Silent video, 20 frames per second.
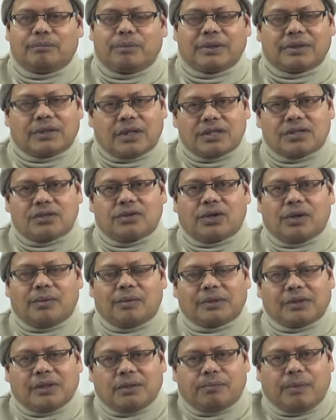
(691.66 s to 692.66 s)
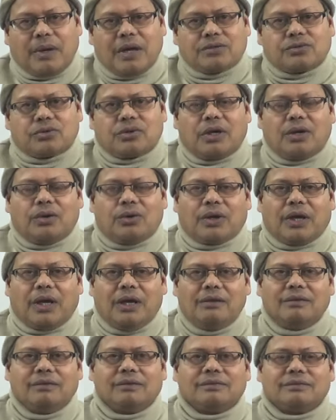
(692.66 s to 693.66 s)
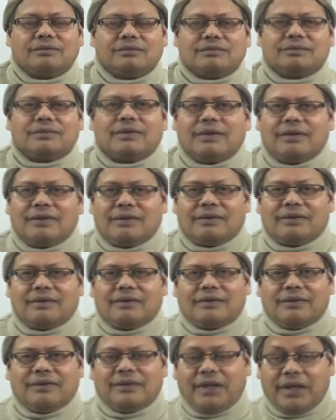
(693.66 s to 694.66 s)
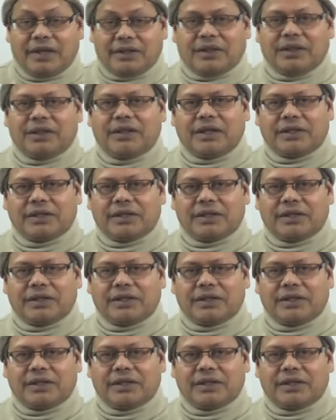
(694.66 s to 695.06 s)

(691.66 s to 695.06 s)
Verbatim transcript: 1500 का मतलब पांच गुना हो गया देखते